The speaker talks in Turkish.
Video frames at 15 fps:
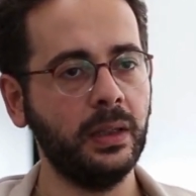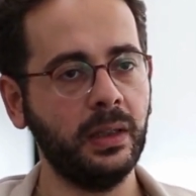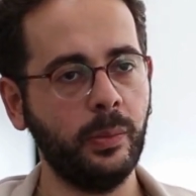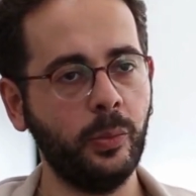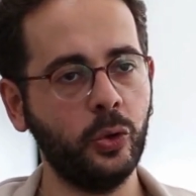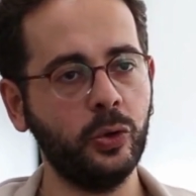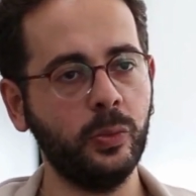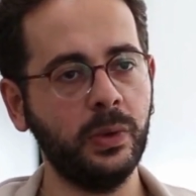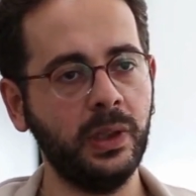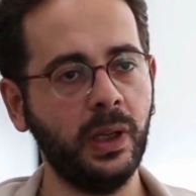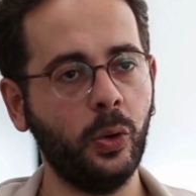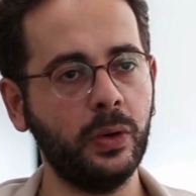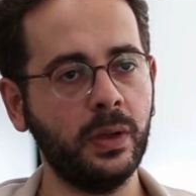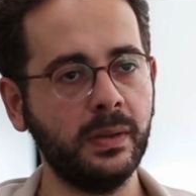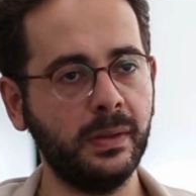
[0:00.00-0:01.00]
sempozyumun
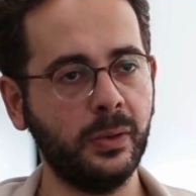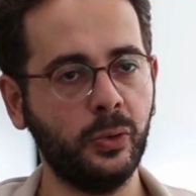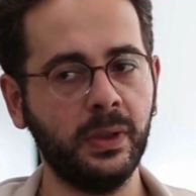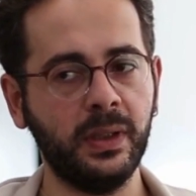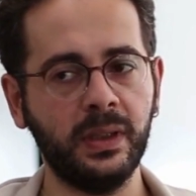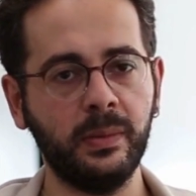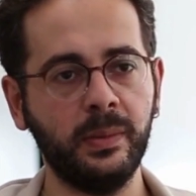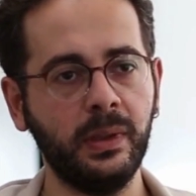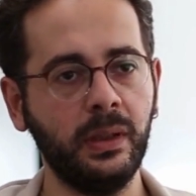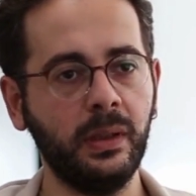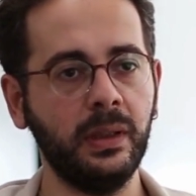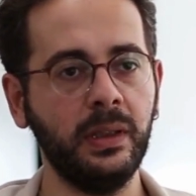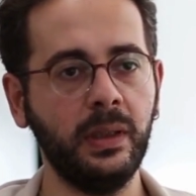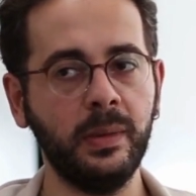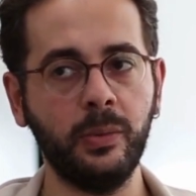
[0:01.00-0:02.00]
yine organizasyon kısmını
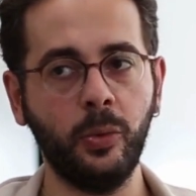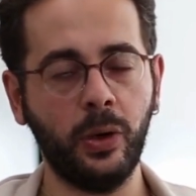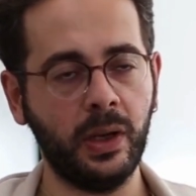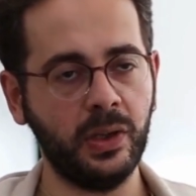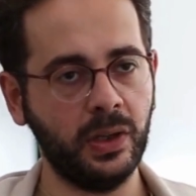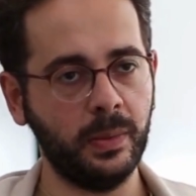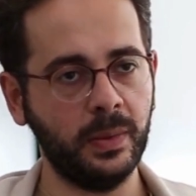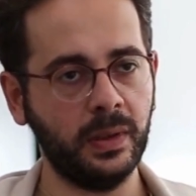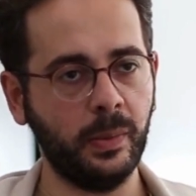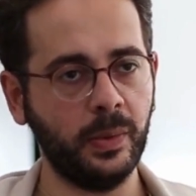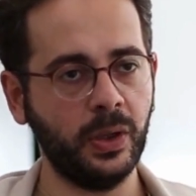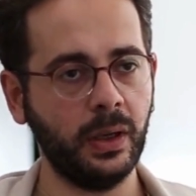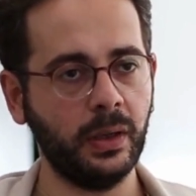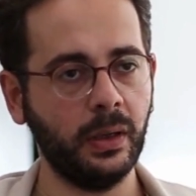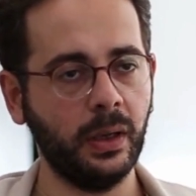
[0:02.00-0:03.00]
yine bizim öğrencilerimiz
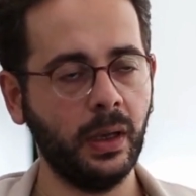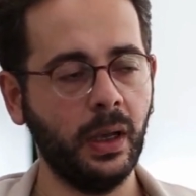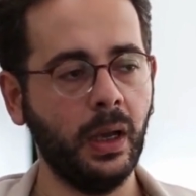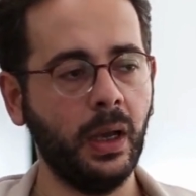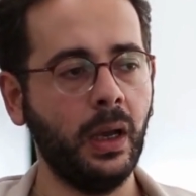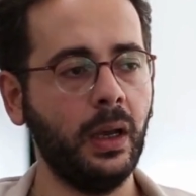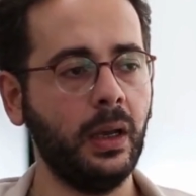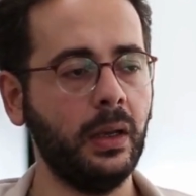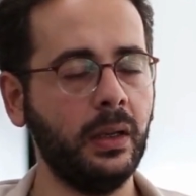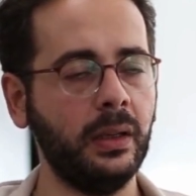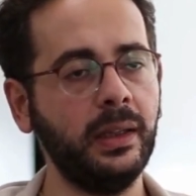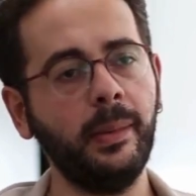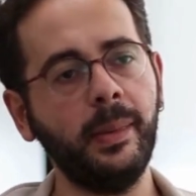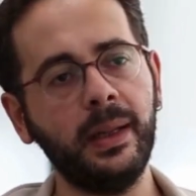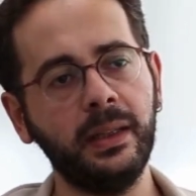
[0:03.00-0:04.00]
yapacak.
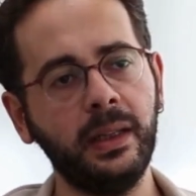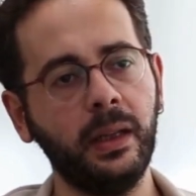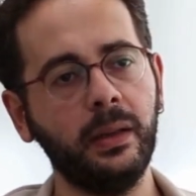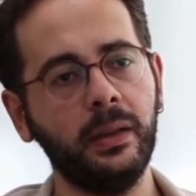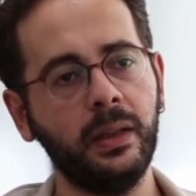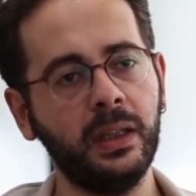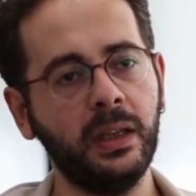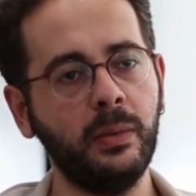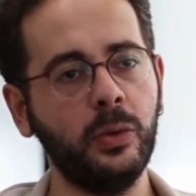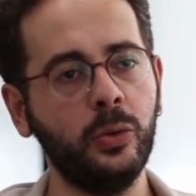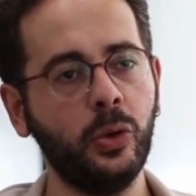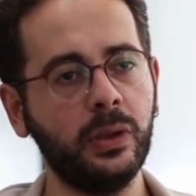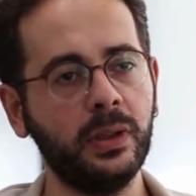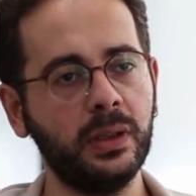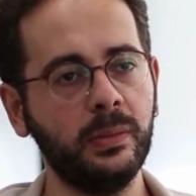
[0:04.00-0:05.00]
E, temelde
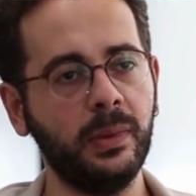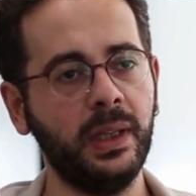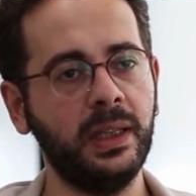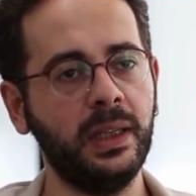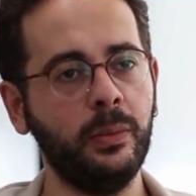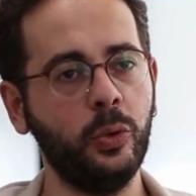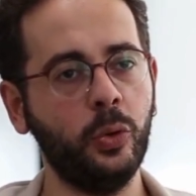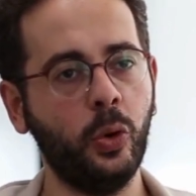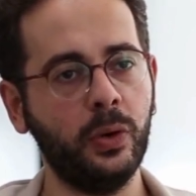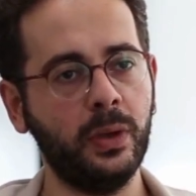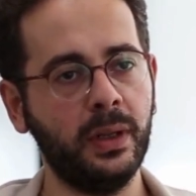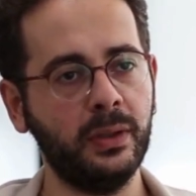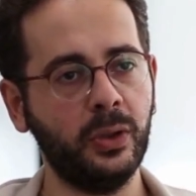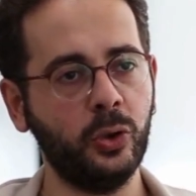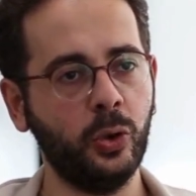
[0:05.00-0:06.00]
2024 kısmında iki büyük
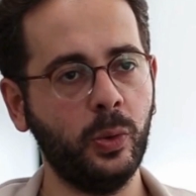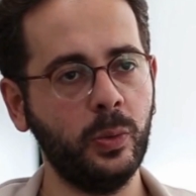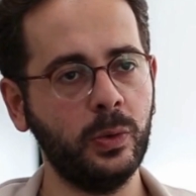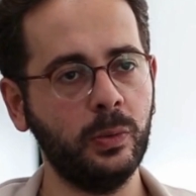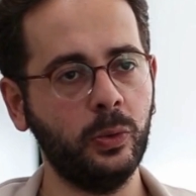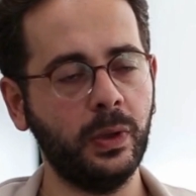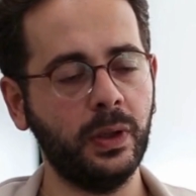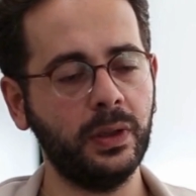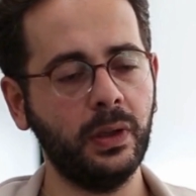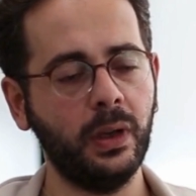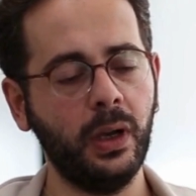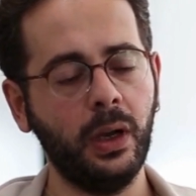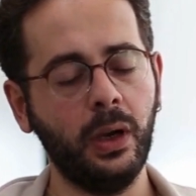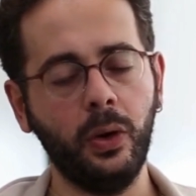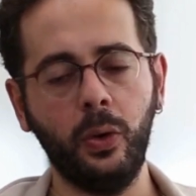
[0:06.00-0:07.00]
organizasyonumuz bunlar.
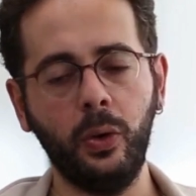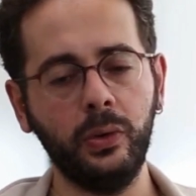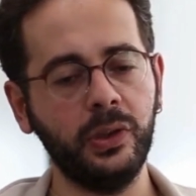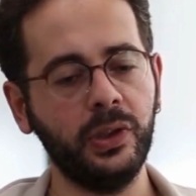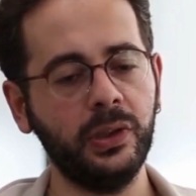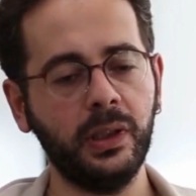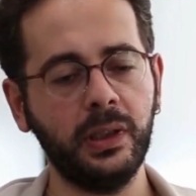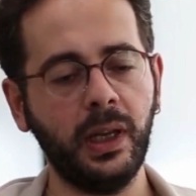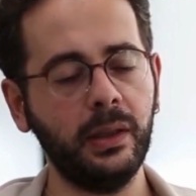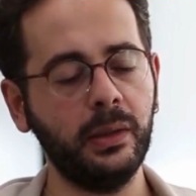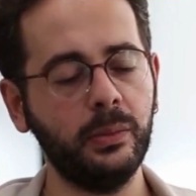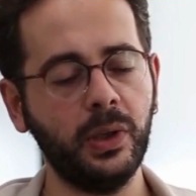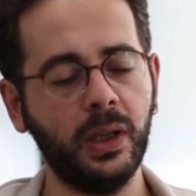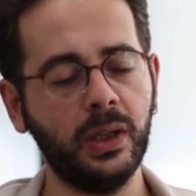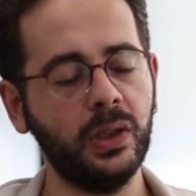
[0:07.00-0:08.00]
Onun dışında
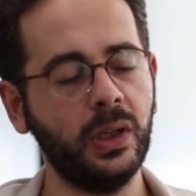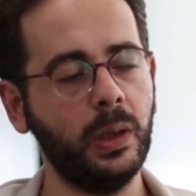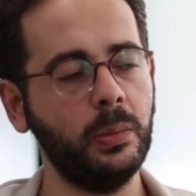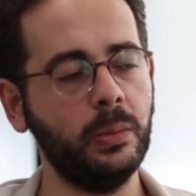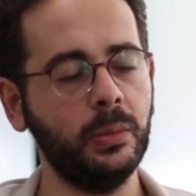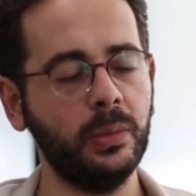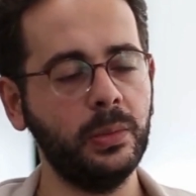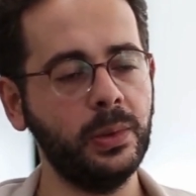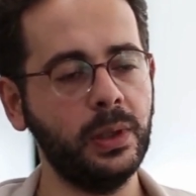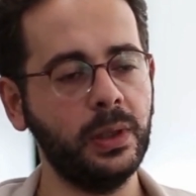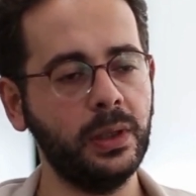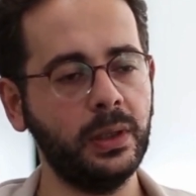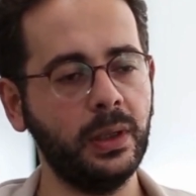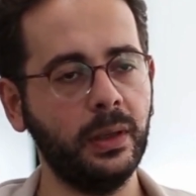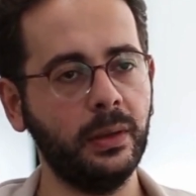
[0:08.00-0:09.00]
kendim çekeceğim,
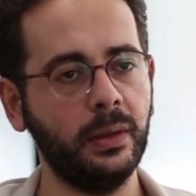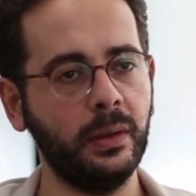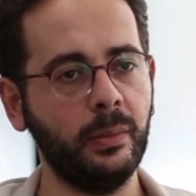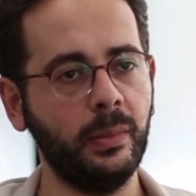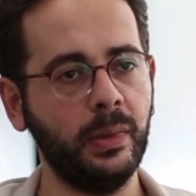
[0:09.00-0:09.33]
işte e,